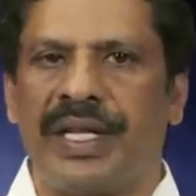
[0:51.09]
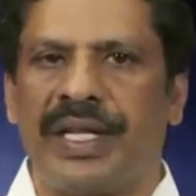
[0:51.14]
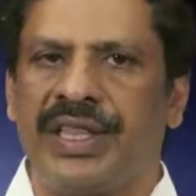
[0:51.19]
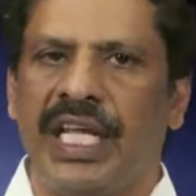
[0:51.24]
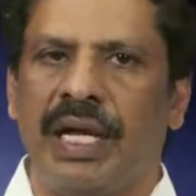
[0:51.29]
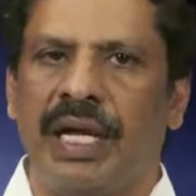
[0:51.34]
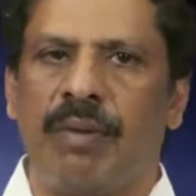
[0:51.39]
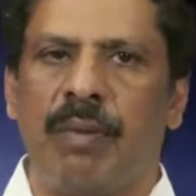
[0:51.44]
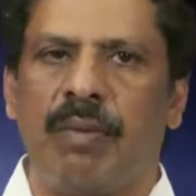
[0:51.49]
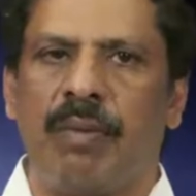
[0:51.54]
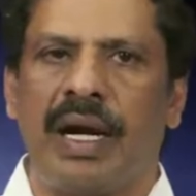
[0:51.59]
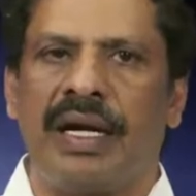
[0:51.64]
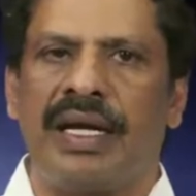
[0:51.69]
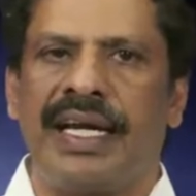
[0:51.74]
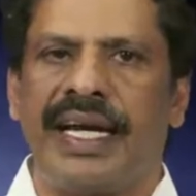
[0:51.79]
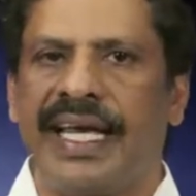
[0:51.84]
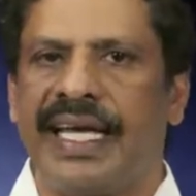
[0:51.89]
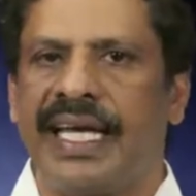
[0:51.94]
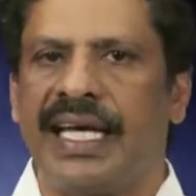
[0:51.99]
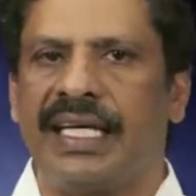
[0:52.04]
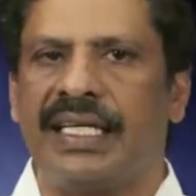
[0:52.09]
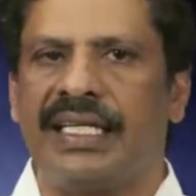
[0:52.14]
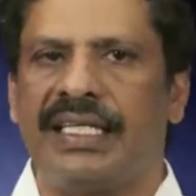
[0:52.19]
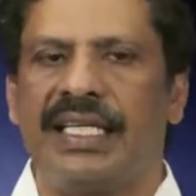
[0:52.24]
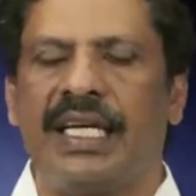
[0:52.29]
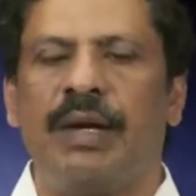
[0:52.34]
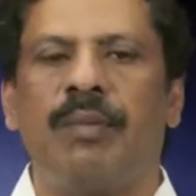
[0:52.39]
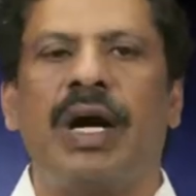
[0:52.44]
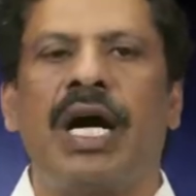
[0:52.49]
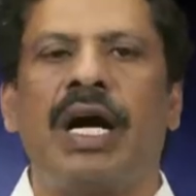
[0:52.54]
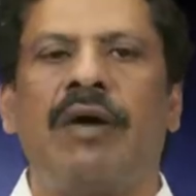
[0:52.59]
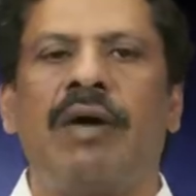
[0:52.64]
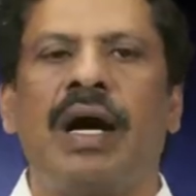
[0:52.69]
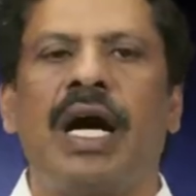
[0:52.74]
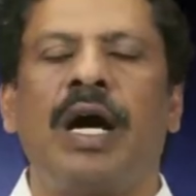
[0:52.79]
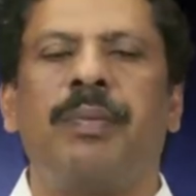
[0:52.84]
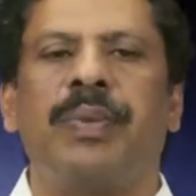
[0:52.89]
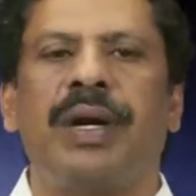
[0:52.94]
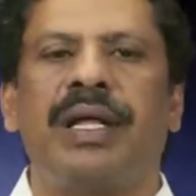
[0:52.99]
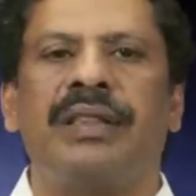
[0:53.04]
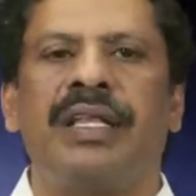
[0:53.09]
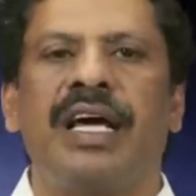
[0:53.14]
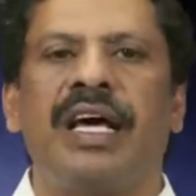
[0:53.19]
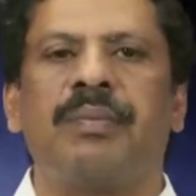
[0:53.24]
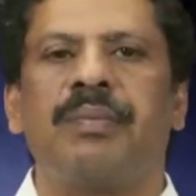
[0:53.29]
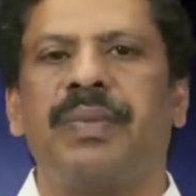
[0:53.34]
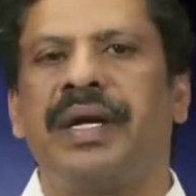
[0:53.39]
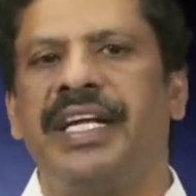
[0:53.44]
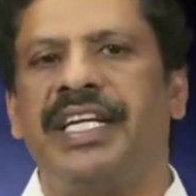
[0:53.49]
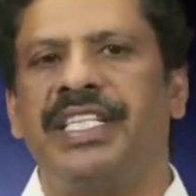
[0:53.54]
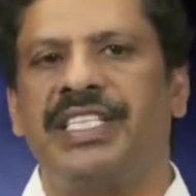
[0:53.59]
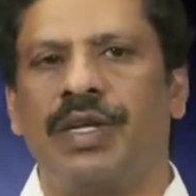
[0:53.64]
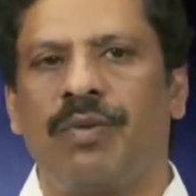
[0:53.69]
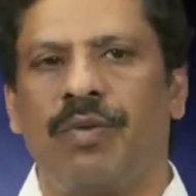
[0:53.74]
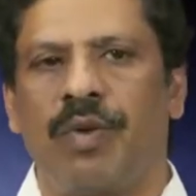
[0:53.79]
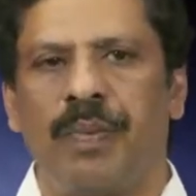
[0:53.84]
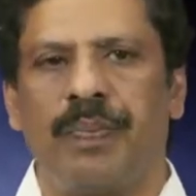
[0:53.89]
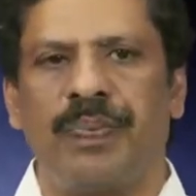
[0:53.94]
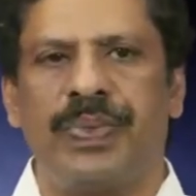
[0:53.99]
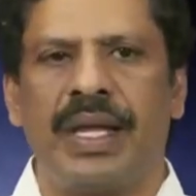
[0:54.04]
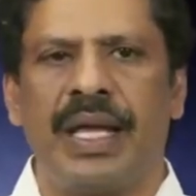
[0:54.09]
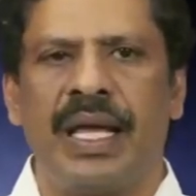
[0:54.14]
ரத்தினம் அம்மாள் இணையருக்கு மகவாக பிறந்தார் பன்னீர்செல்வம்